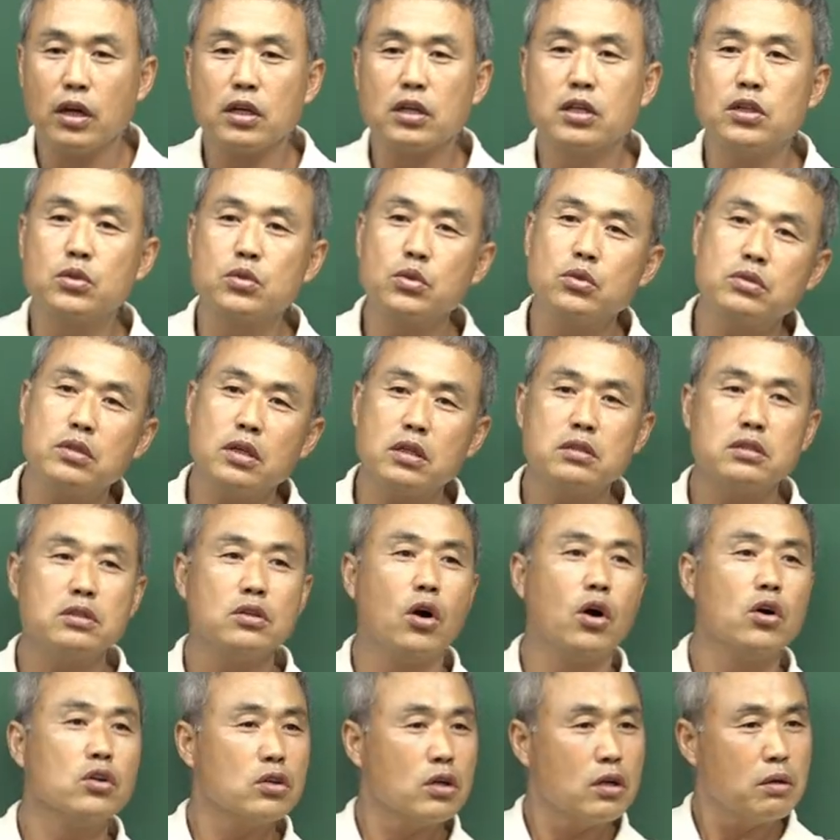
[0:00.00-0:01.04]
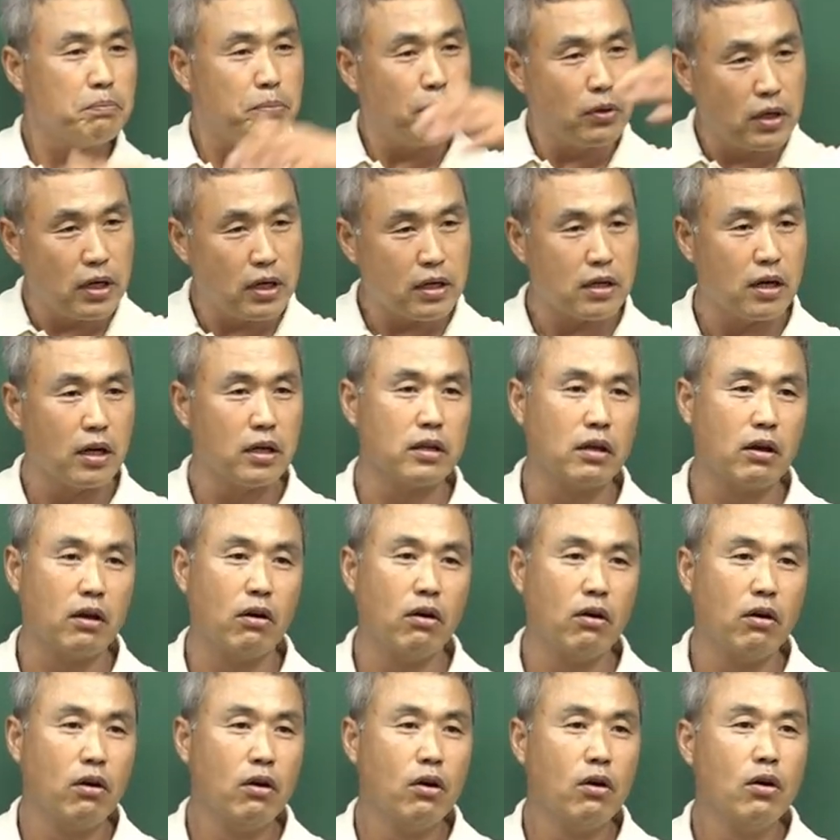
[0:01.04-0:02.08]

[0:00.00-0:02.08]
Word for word: 기초지에서 여덟 번 할 거 아니에요.